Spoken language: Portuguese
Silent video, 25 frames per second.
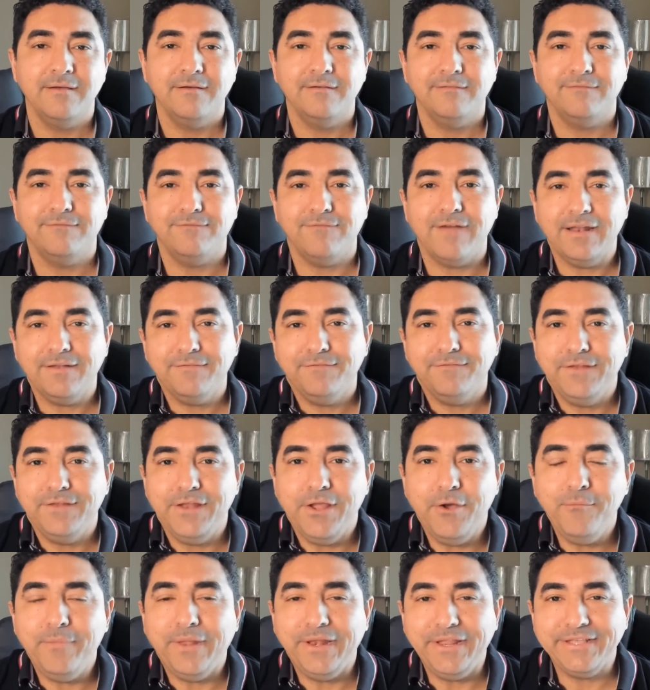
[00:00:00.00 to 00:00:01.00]
Fala
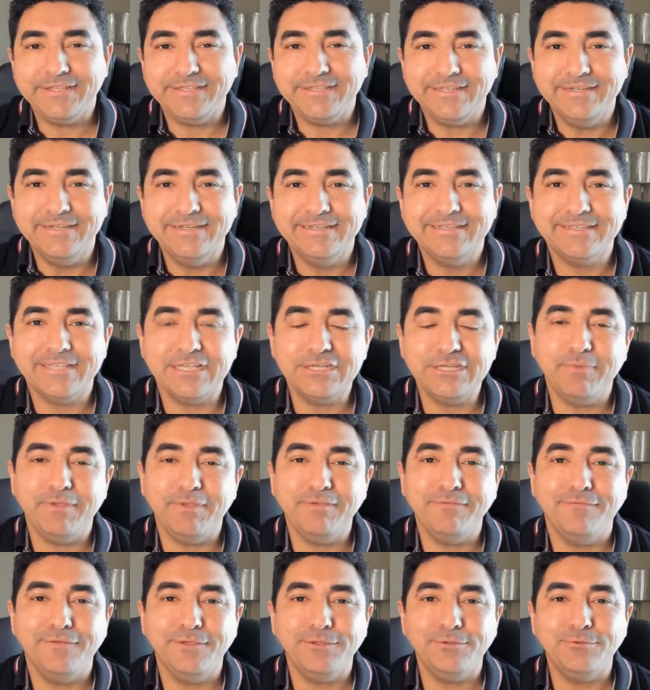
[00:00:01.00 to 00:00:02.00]
filhão, beleza? Seja
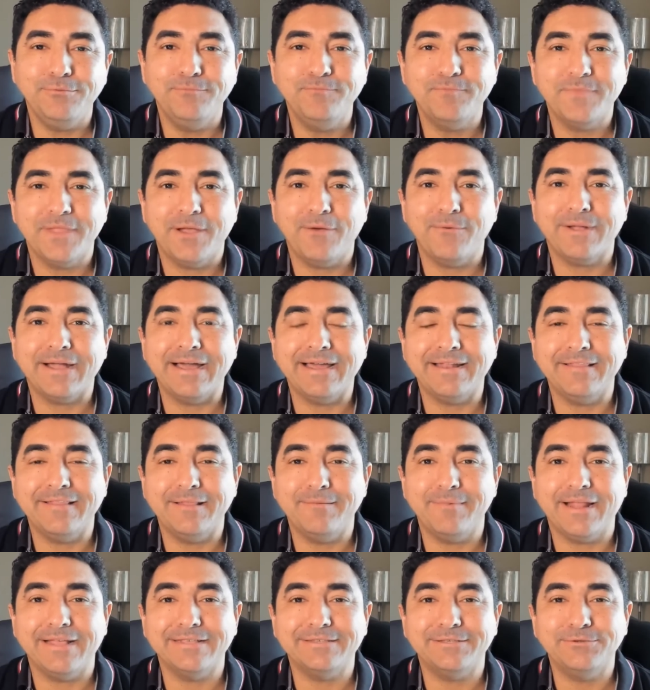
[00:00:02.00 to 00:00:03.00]
bem-vindo ao Canadá
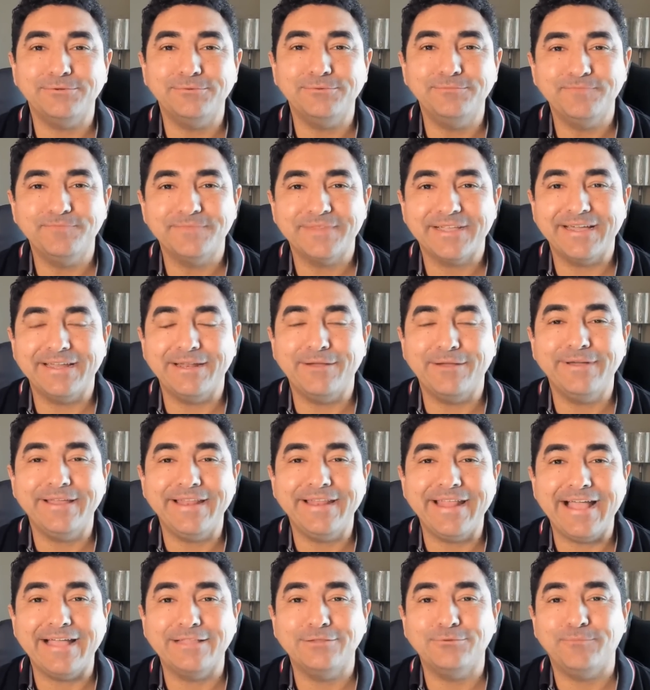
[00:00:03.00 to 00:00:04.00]
Brasil, canal
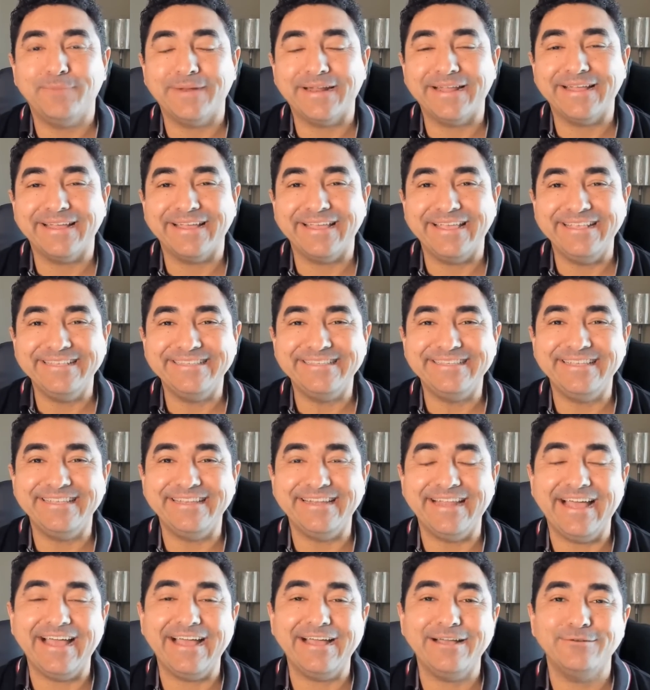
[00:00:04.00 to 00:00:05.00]
criado para
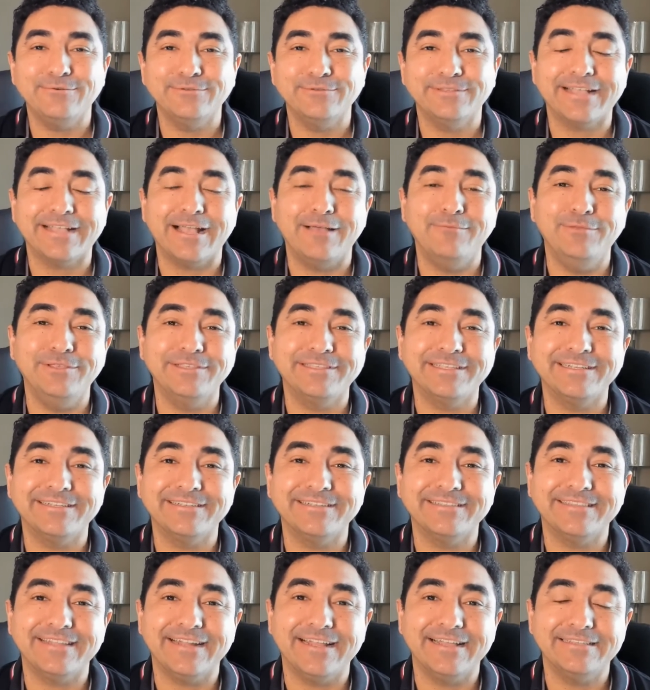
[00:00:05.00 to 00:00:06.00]
ensinar os caminhos que
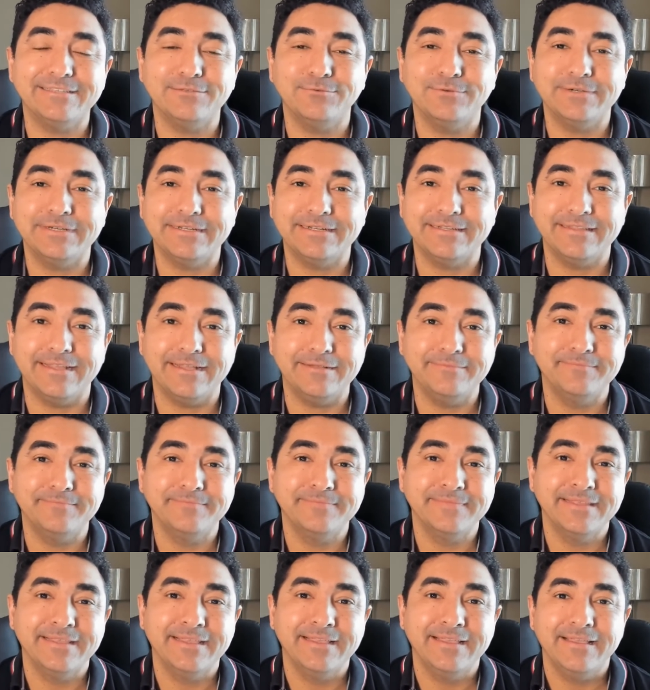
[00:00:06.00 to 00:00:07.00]
te trazem ao Canadá.
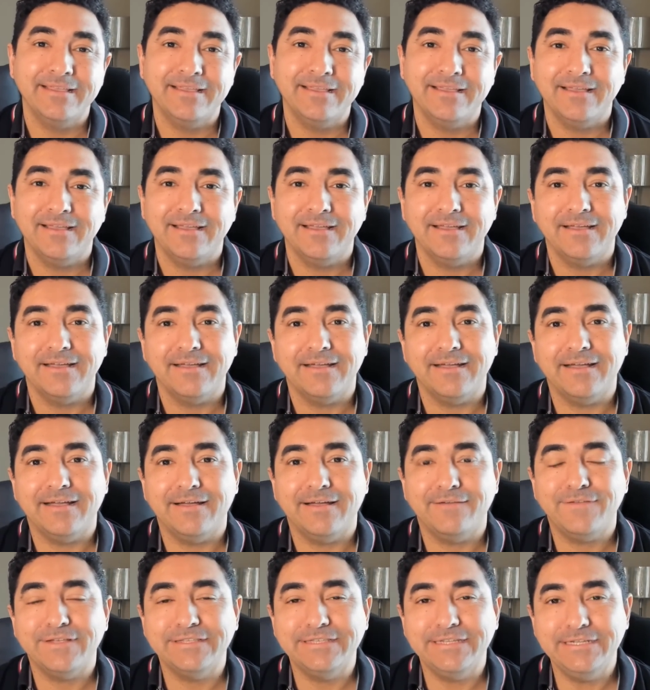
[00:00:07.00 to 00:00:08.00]

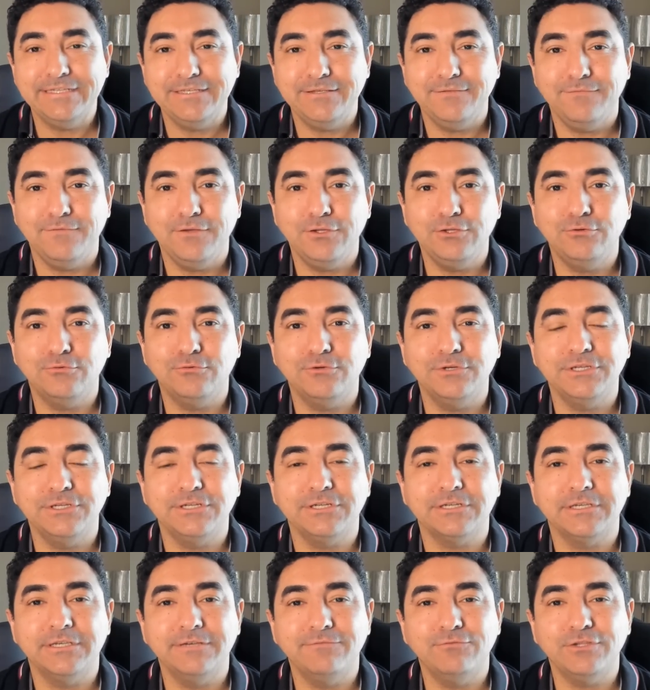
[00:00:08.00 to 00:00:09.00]
Ah, fazendo esse vídeo
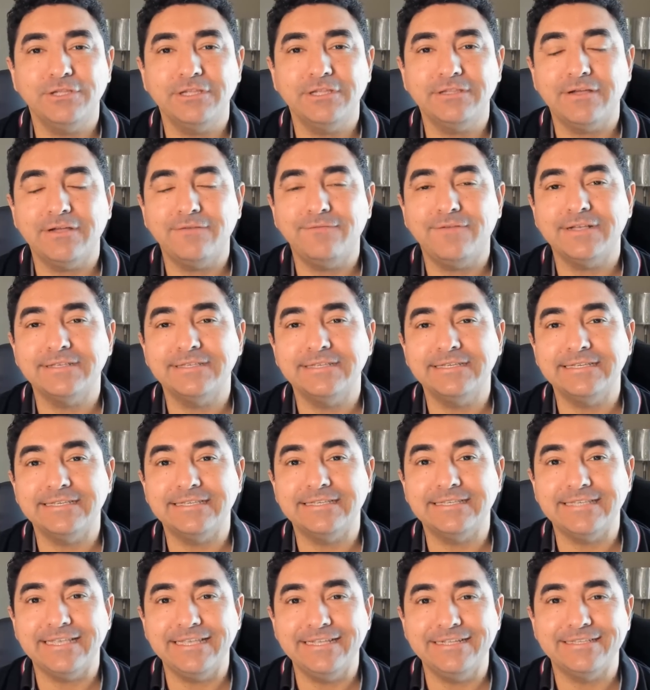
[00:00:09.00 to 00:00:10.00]
hoje aqui, vou tentar fazer
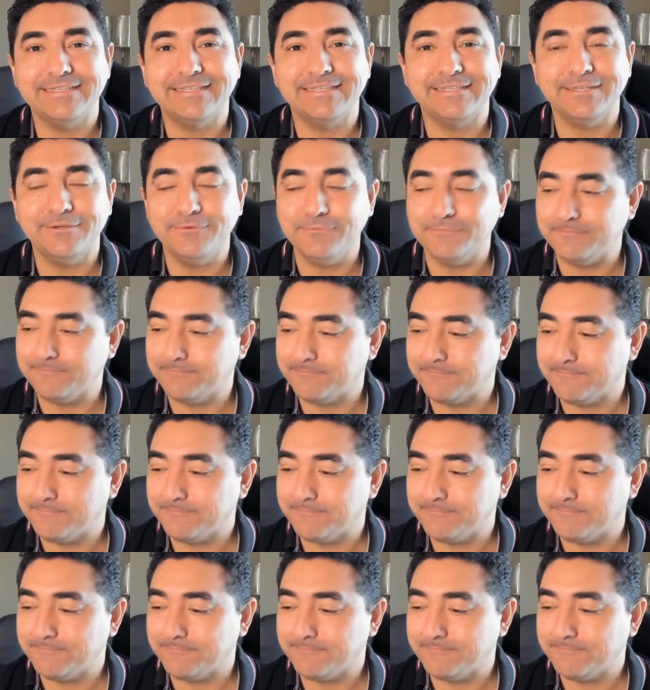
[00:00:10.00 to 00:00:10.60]
sem edição